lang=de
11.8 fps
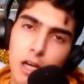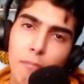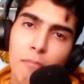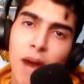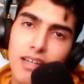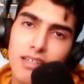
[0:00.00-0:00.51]

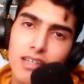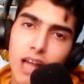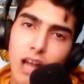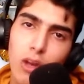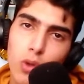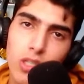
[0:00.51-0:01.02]

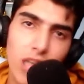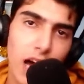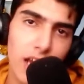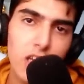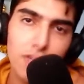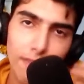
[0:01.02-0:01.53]
Masterlöser.
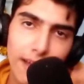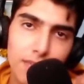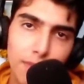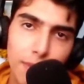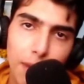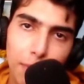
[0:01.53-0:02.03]
Ich
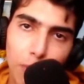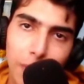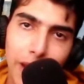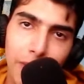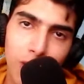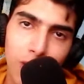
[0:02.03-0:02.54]
weiß, wie man
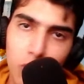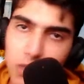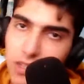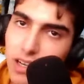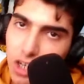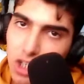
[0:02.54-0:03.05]
Probleme
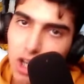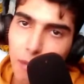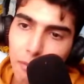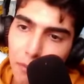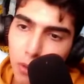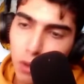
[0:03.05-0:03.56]
löst. Ich
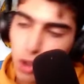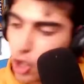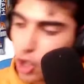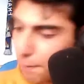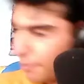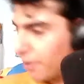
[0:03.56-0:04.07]
habe
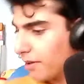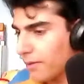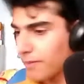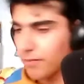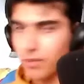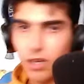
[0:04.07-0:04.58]
Photoshop
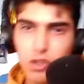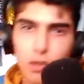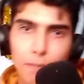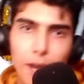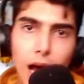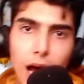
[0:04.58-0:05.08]
so
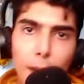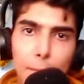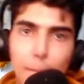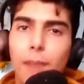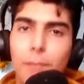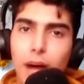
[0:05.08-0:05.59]
ein paar
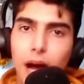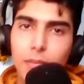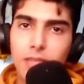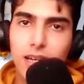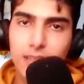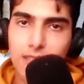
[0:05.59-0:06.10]
Bam Bam,
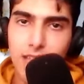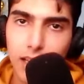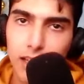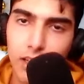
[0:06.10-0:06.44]
Zack Zack